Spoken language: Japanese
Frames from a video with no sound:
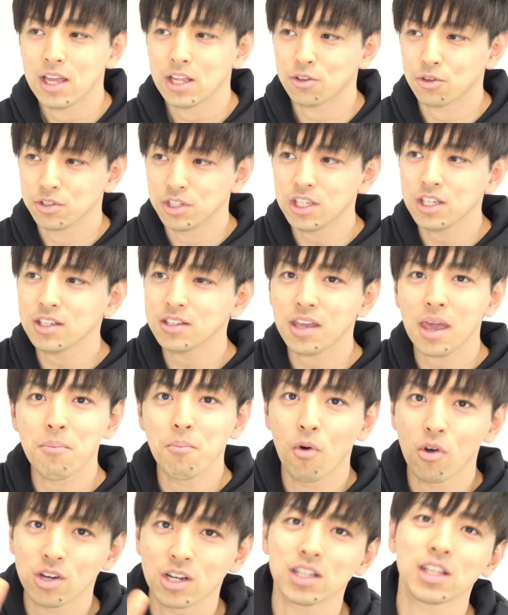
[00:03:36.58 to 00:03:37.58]
えっと、人間
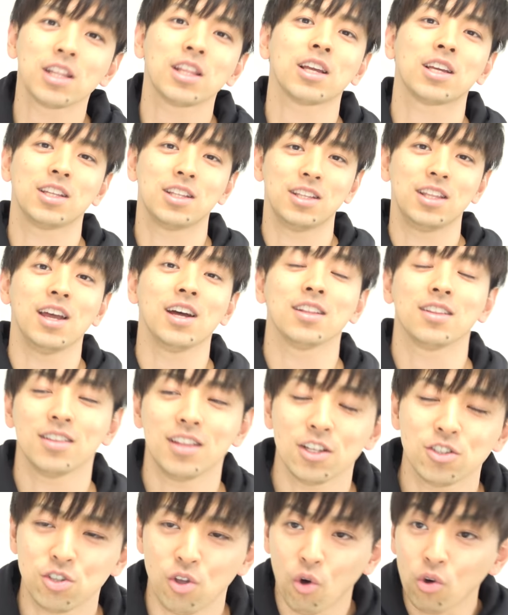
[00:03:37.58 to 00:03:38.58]
モグラ叩きってやっ
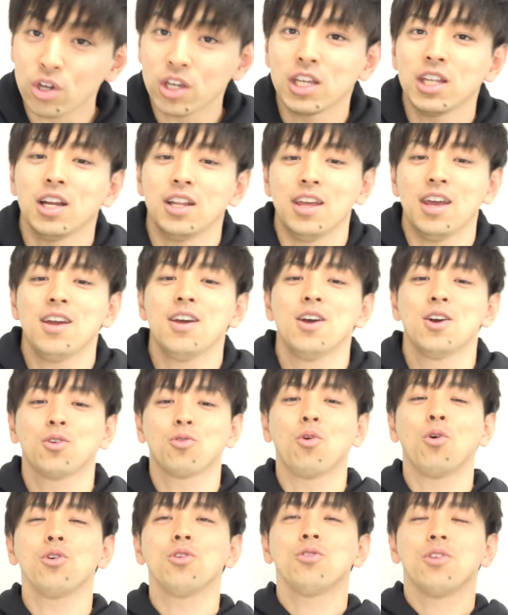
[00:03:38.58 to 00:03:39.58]
て、ちょっと大きなね、
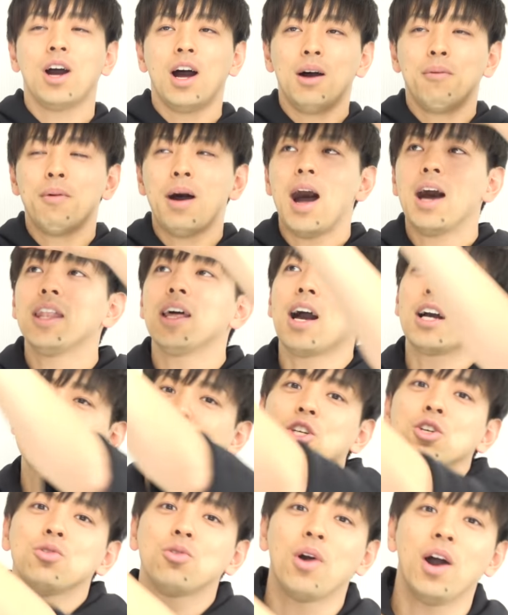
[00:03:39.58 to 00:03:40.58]
こういうのが、まあ穴が
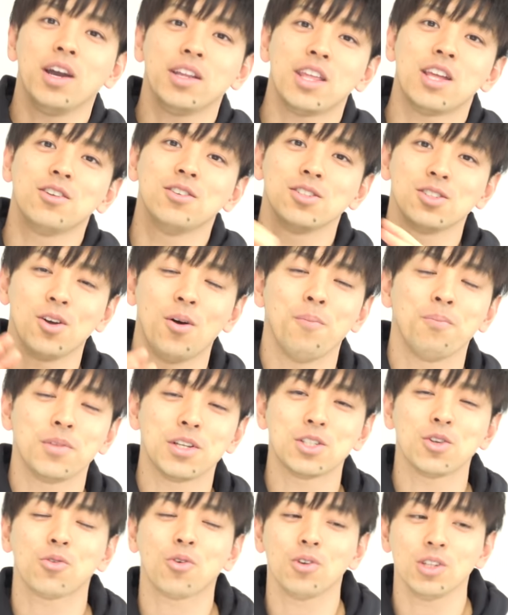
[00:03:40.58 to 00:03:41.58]
きゅうこ開いてるんですよ。
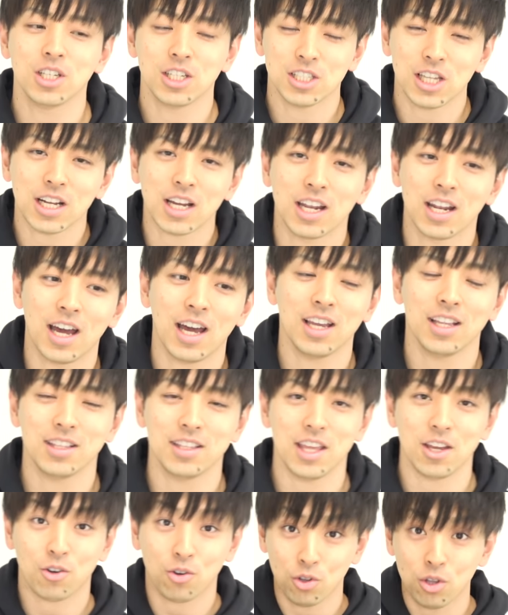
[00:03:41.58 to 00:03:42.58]
で、そこに下から入っ
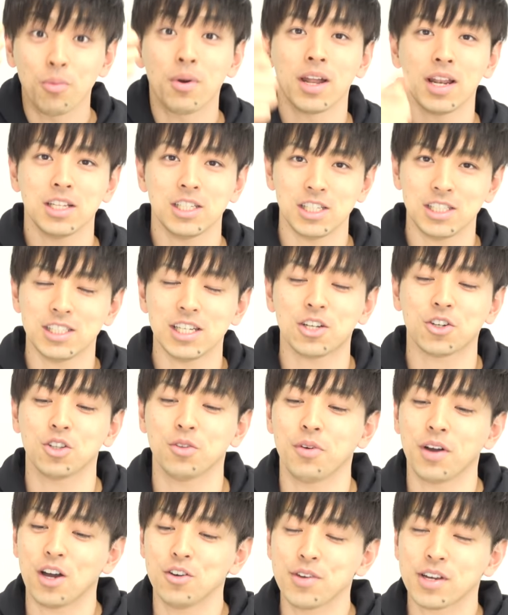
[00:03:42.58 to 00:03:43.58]
て、子供がね、ちっちゃい子
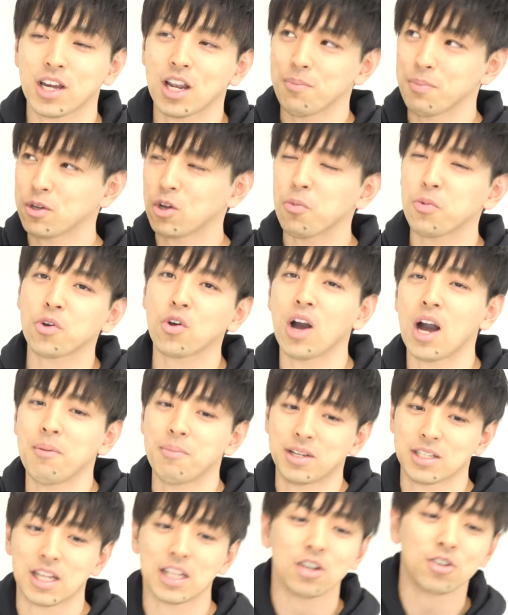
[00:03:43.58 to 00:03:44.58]
供が上から
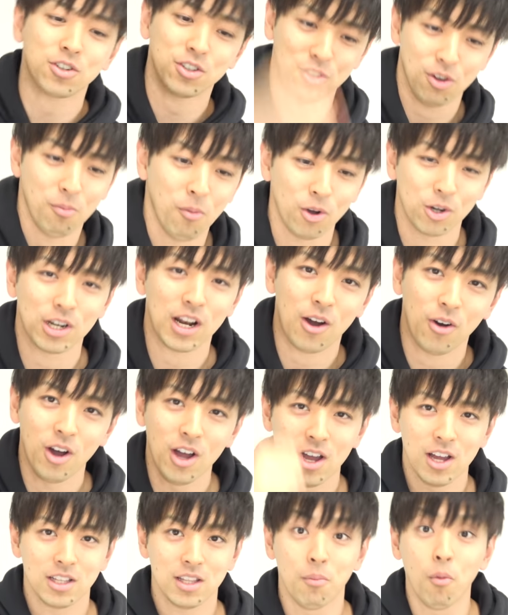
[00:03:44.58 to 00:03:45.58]
ピコピコハンマーで叩くんよ、モグラを。
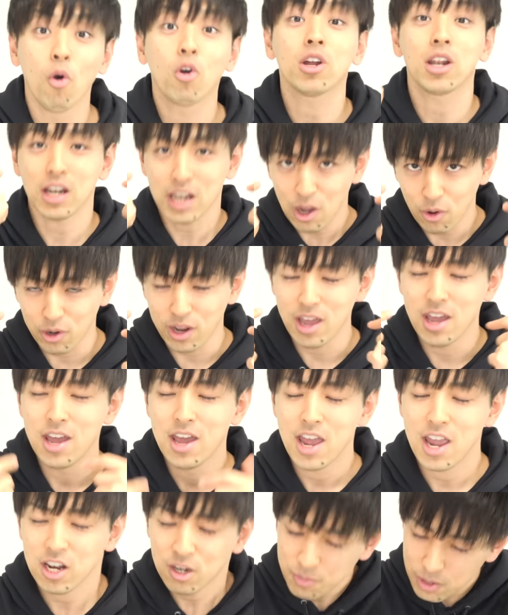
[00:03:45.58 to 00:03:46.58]
で、モグラね、俺、
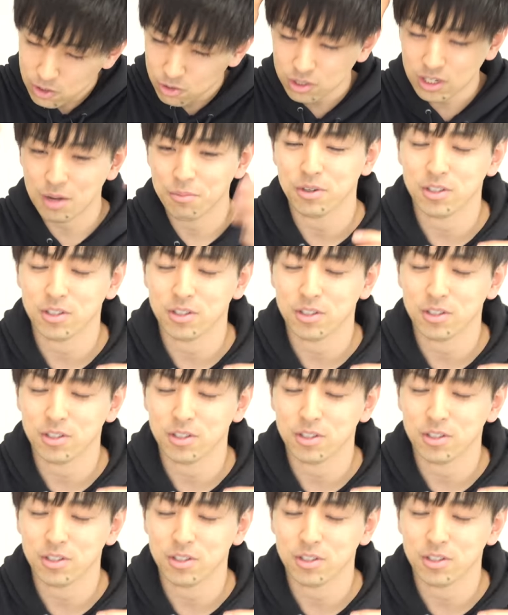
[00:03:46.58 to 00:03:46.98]
ヘルメットか